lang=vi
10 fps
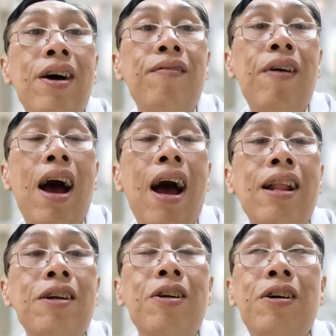
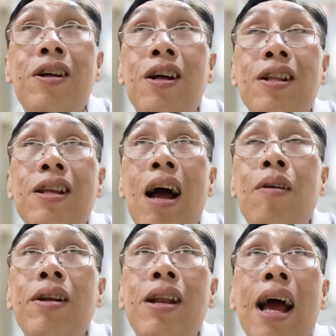và thường thường là
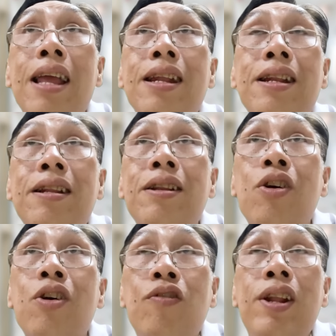sau cái đại dịch
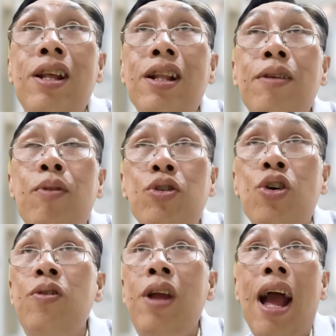covid đó, thì một
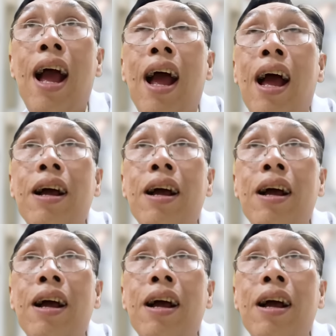số nhà